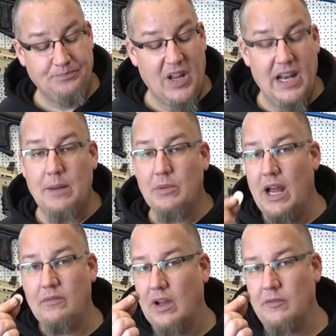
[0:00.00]
Ihr nehmt
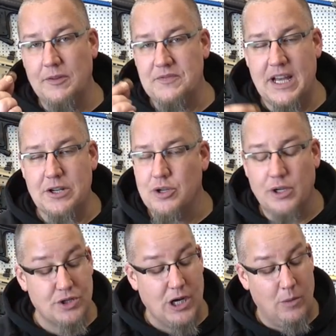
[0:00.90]
einfach ein 5-Cent-Stück,
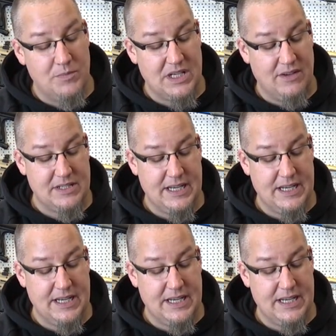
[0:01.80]
einen Schraubenzieher, was